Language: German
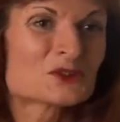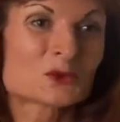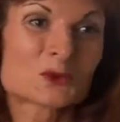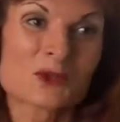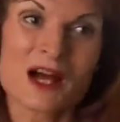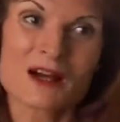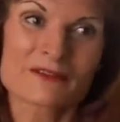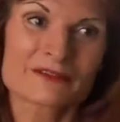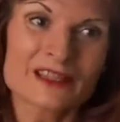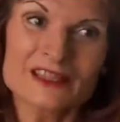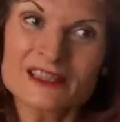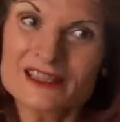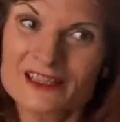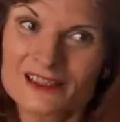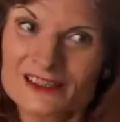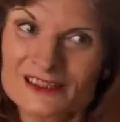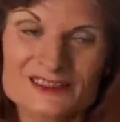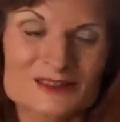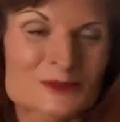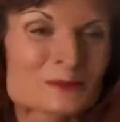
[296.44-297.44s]
sogar
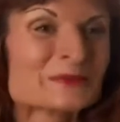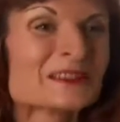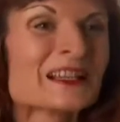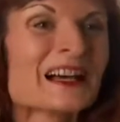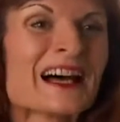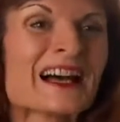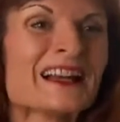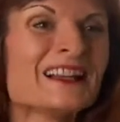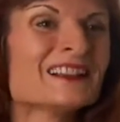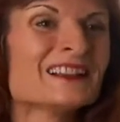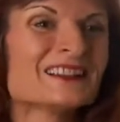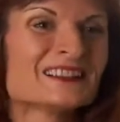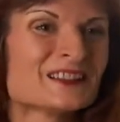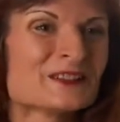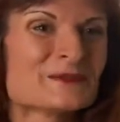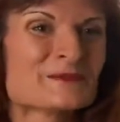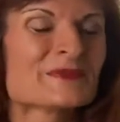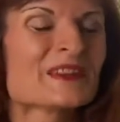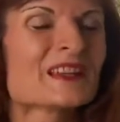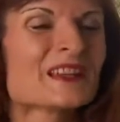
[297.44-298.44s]
weniger zum Teil
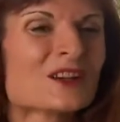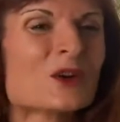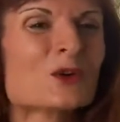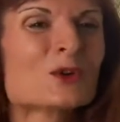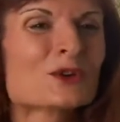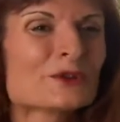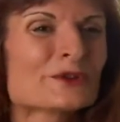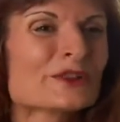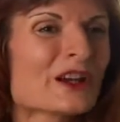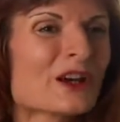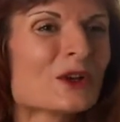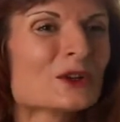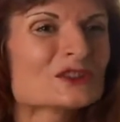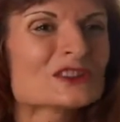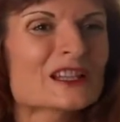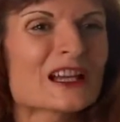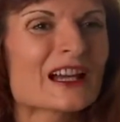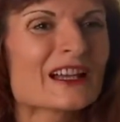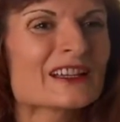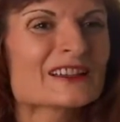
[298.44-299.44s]
ähm, ungefähr
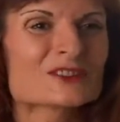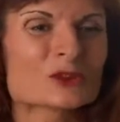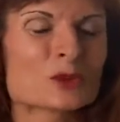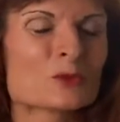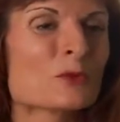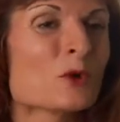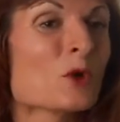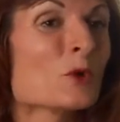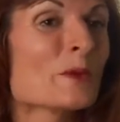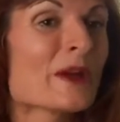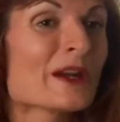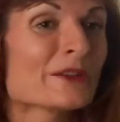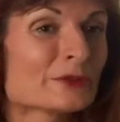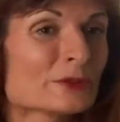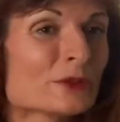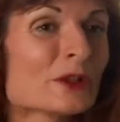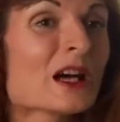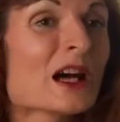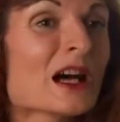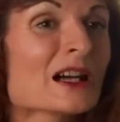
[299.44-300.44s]
ausreicht, um, um
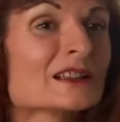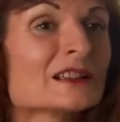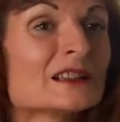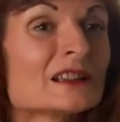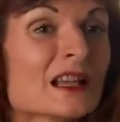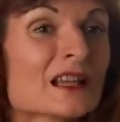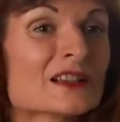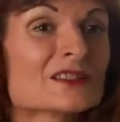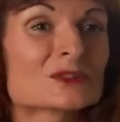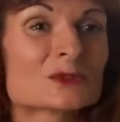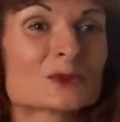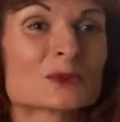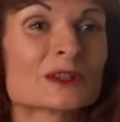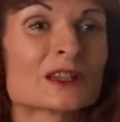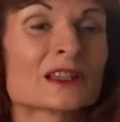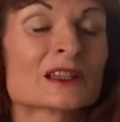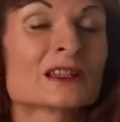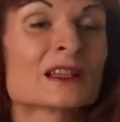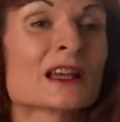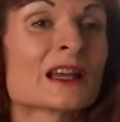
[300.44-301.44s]
hervorragende Leistungen
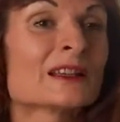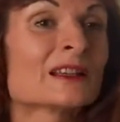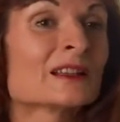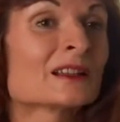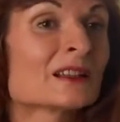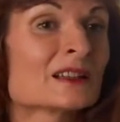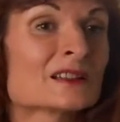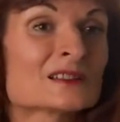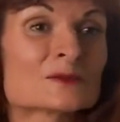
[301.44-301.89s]
in einer